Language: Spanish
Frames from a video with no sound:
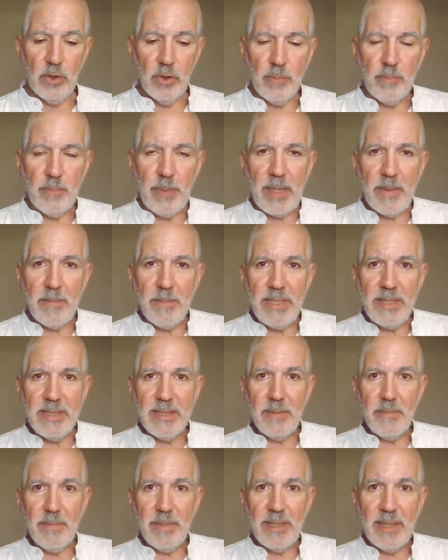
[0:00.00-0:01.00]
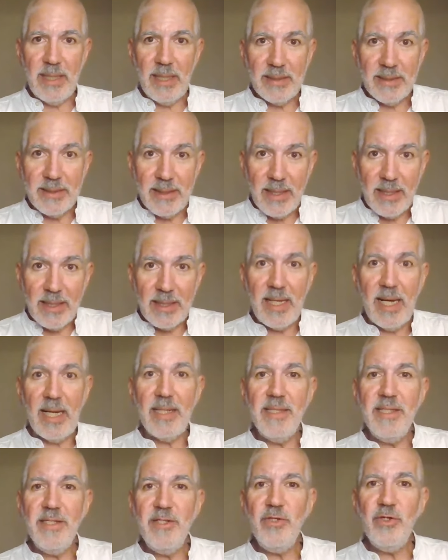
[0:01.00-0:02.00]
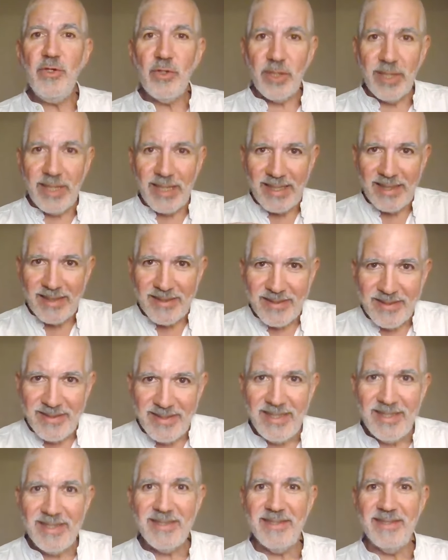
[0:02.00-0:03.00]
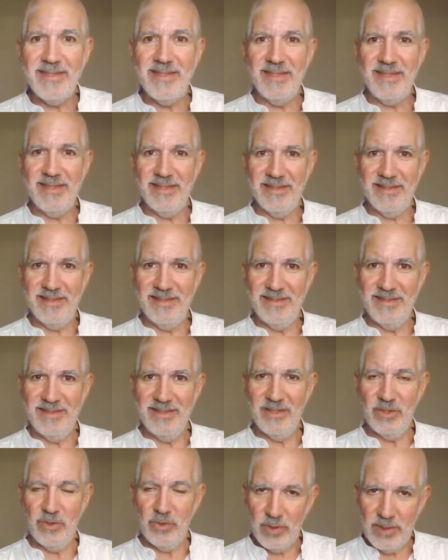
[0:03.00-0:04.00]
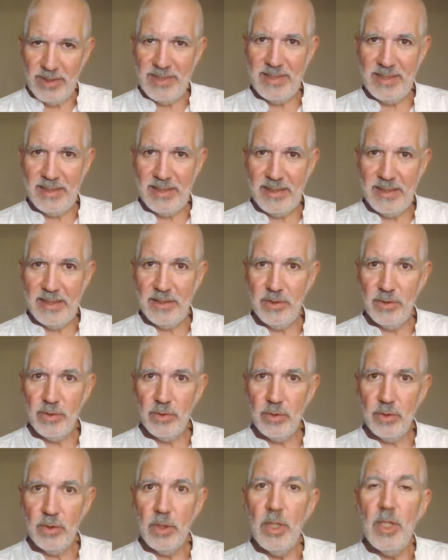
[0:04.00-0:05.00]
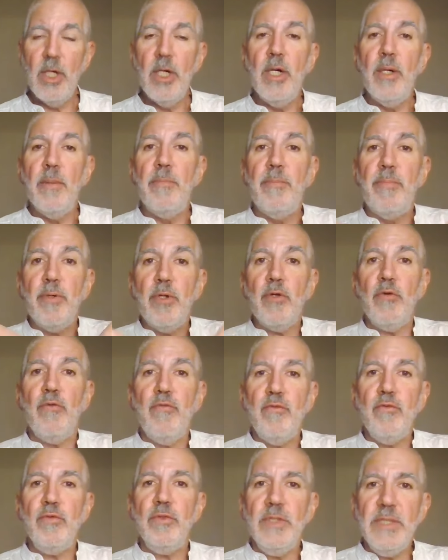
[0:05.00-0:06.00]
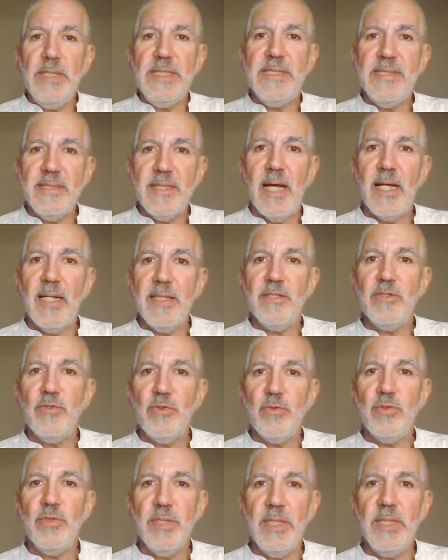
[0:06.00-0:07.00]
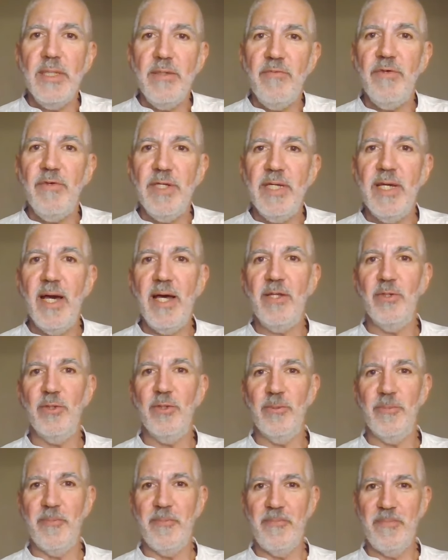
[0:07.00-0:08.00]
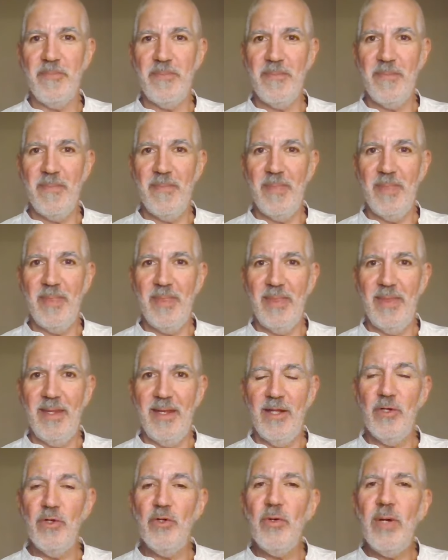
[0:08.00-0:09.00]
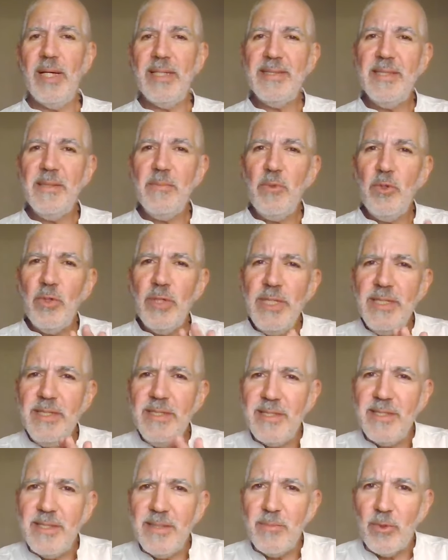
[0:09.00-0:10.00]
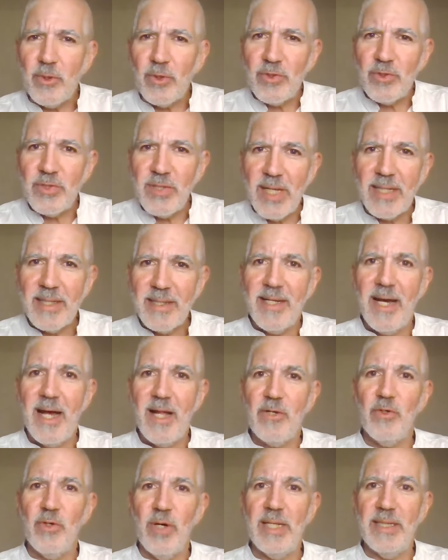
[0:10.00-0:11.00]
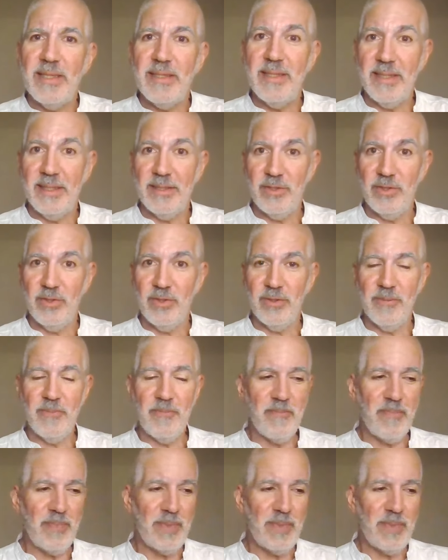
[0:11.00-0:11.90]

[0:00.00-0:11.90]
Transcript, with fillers: nos permite mediante el cariño creciente con ese texto profundizar en su significado, nos hacemos íntimos, cercanos al texto.